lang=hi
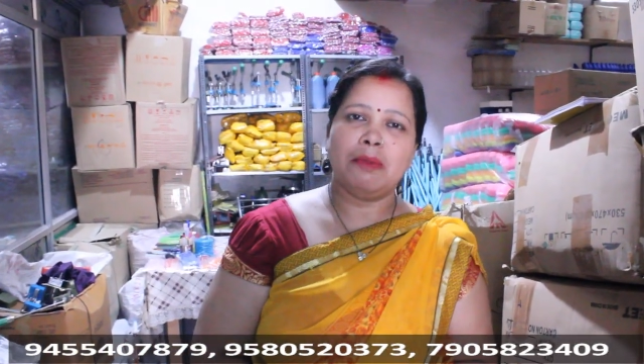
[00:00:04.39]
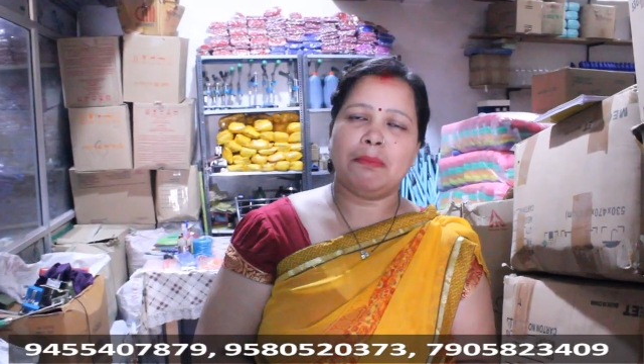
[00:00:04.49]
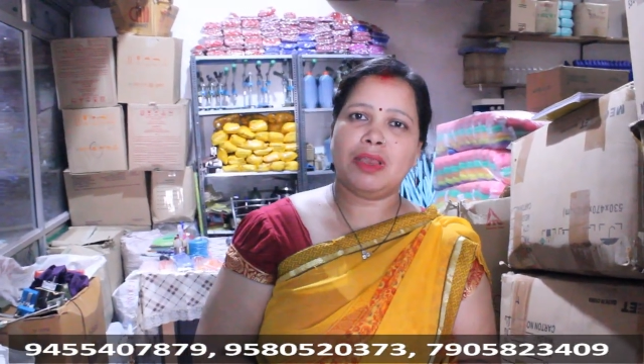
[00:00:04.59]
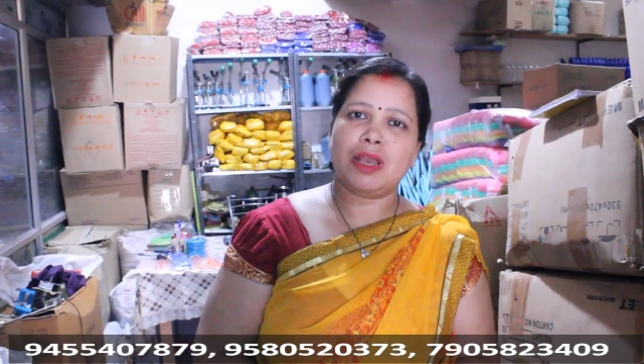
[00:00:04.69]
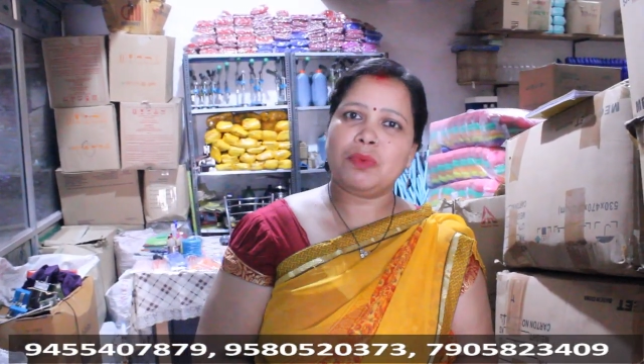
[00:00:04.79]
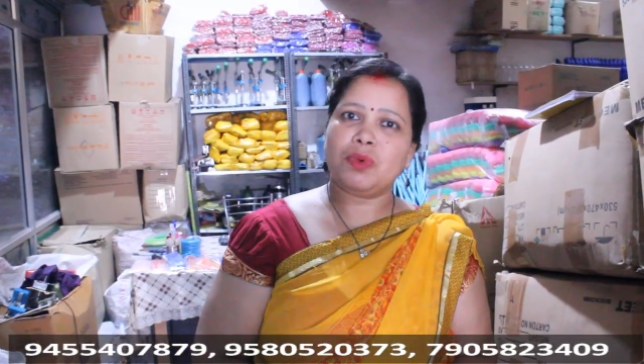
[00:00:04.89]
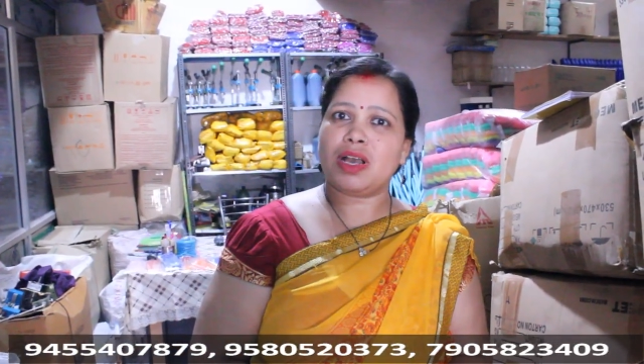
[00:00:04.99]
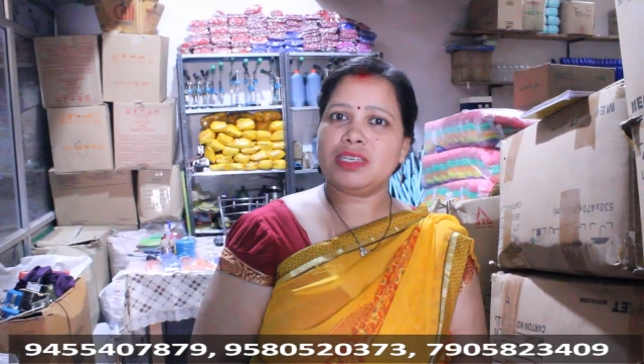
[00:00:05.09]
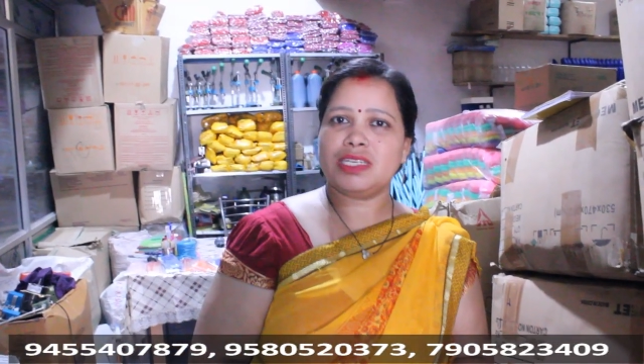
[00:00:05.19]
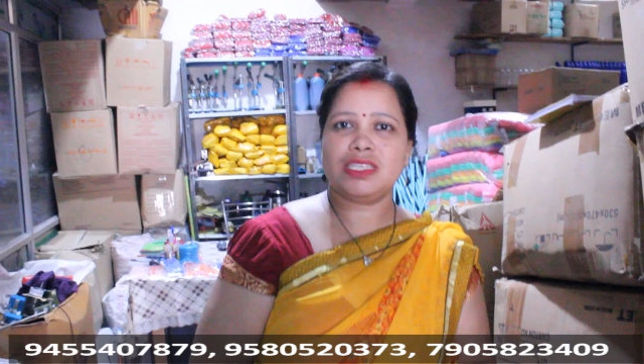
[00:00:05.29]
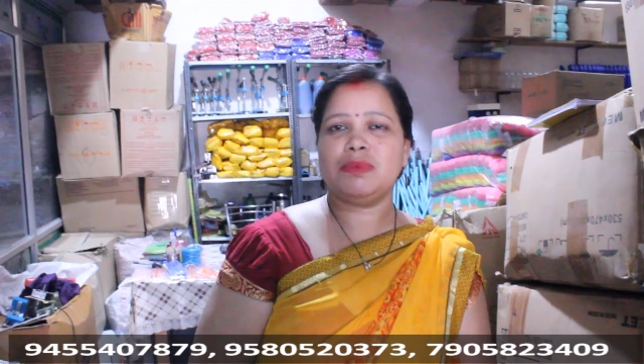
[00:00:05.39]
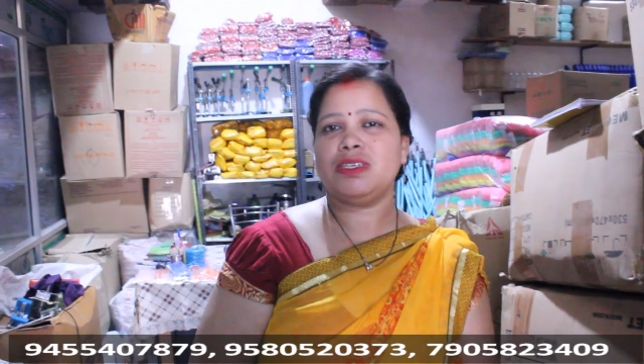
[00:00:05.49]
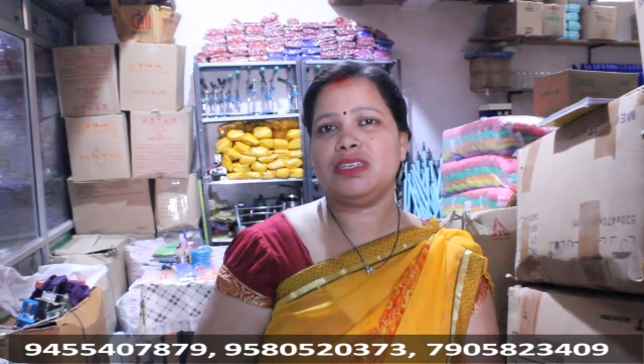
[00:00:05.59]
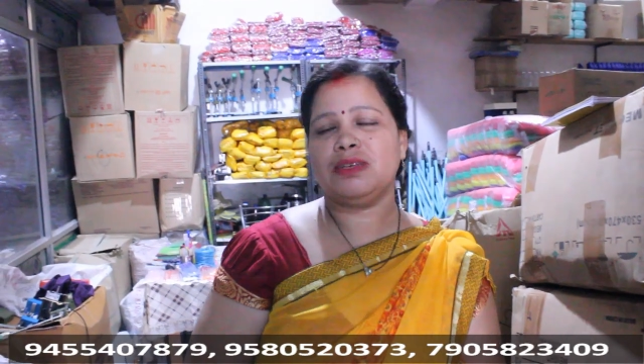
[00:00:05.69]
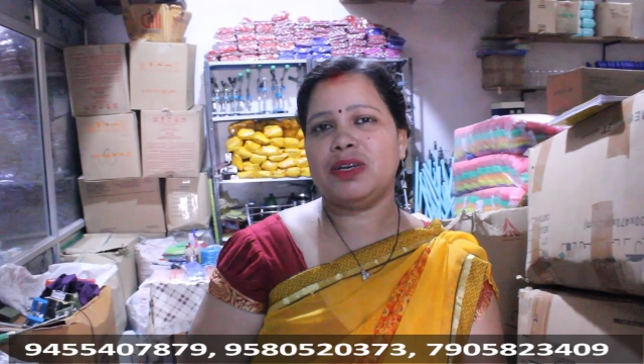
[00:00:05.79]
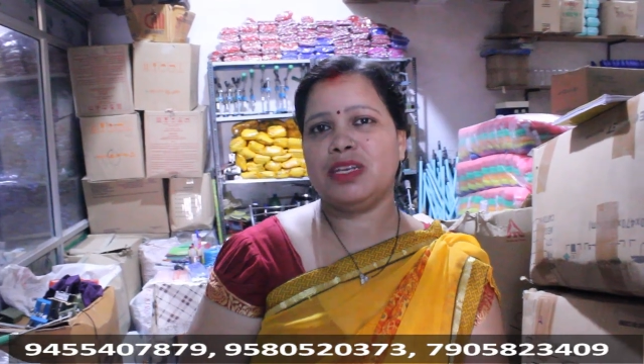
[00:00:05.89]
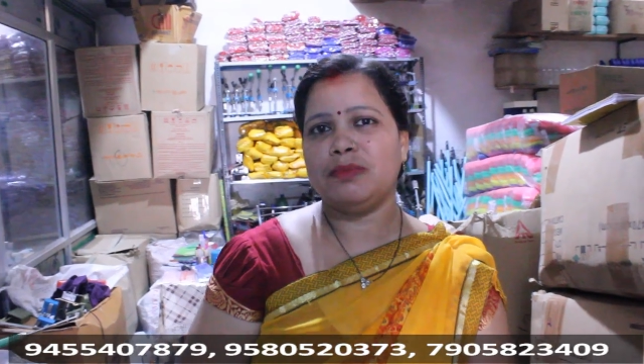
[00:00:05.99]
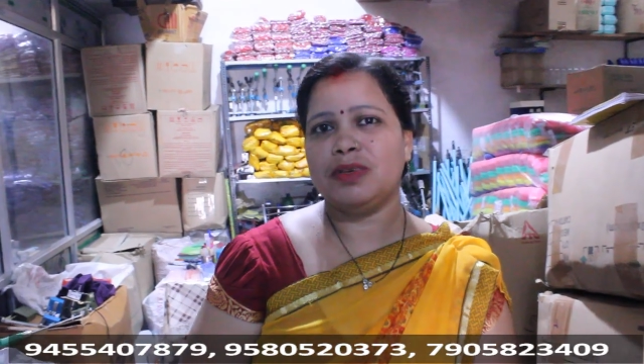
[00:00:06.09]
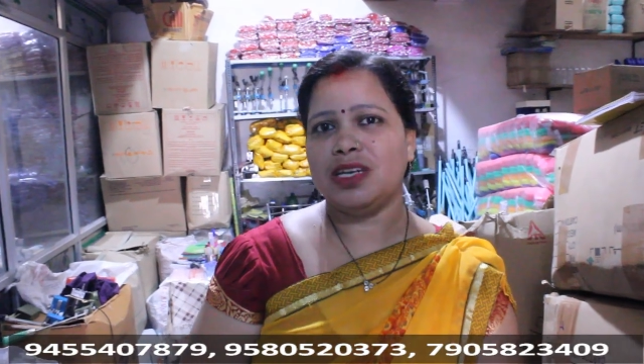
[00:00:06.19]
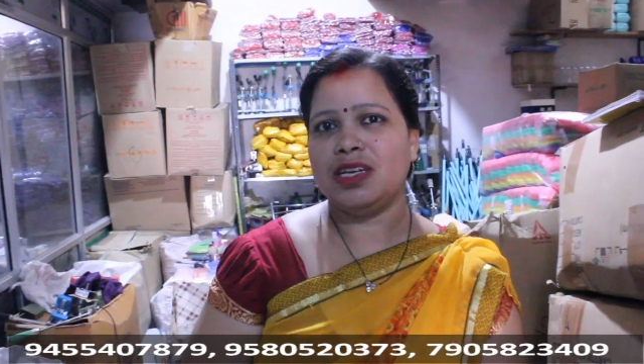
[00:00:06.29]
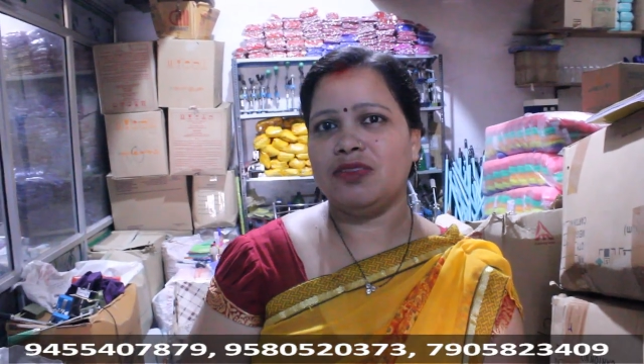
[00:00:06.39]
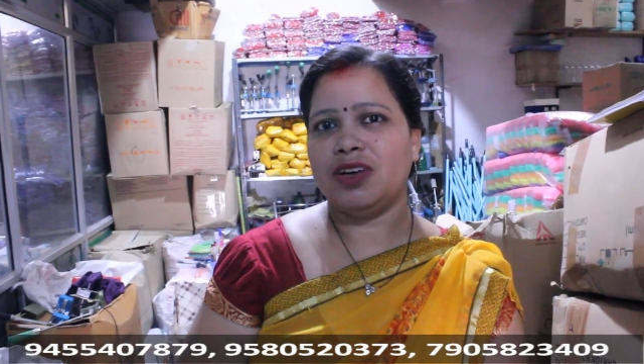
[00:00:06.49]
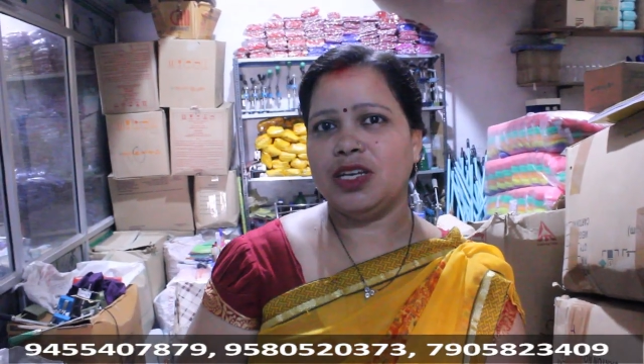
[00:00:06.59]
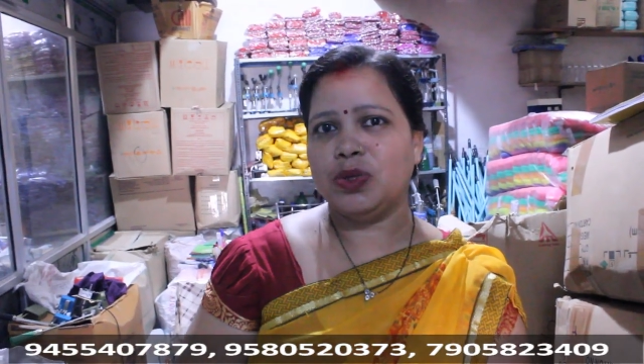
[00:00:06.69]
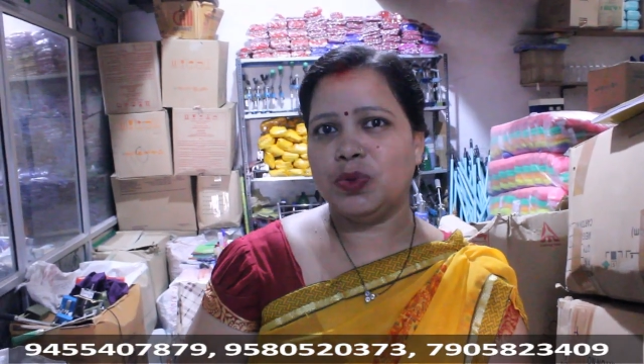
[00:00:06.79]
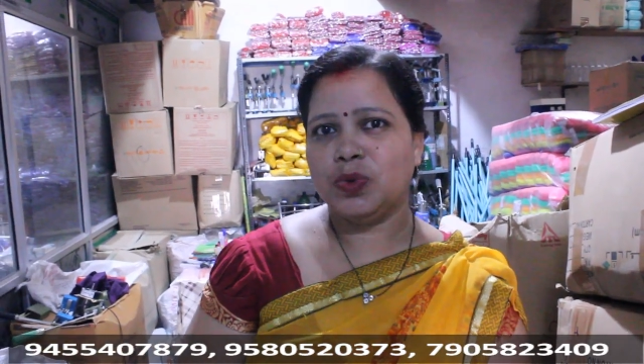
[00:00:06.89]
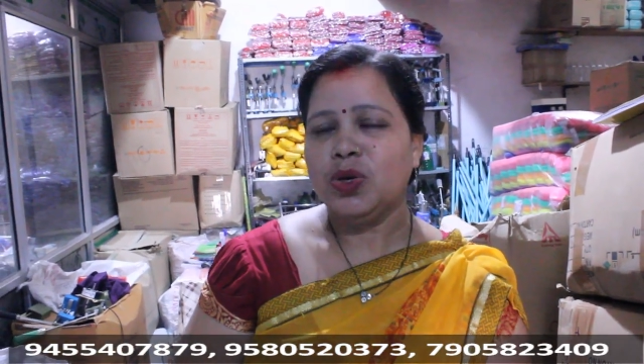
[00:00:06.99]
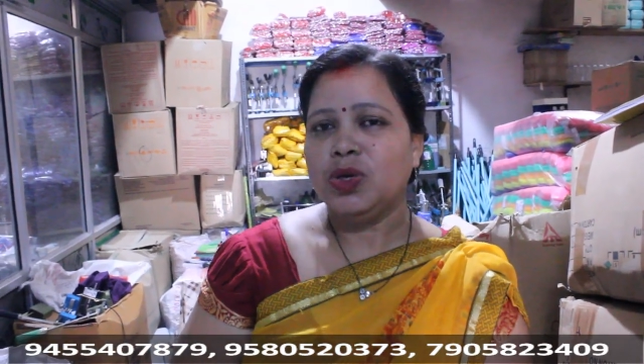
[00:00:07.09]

मैं आपको आज ऐसे मशीन के बारे में बताने वाली हूँ